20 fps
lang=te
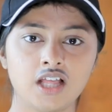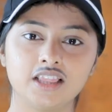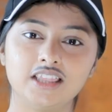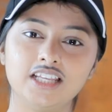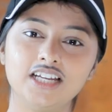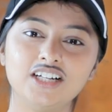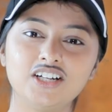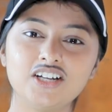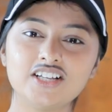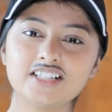
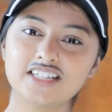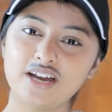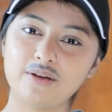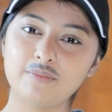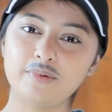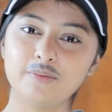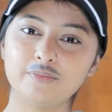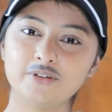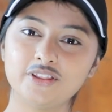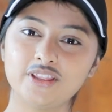దీంట్లో శ్రమ
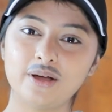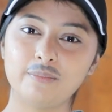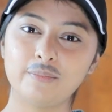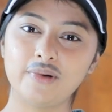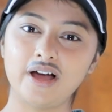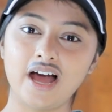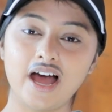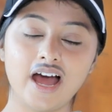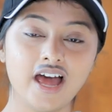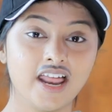
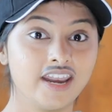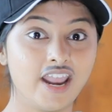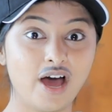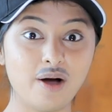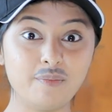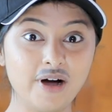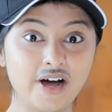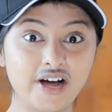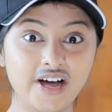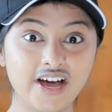ఏముందమ్మా నా
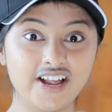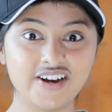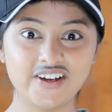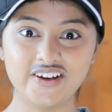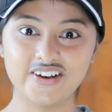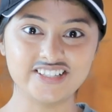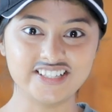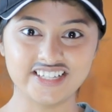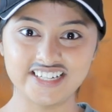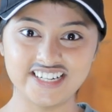బంగారం
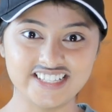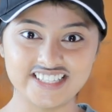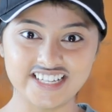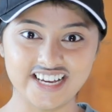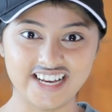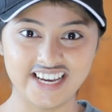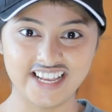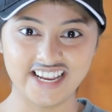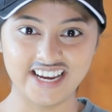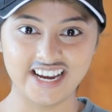కోసం నేను
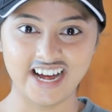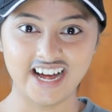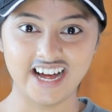చేయలేనా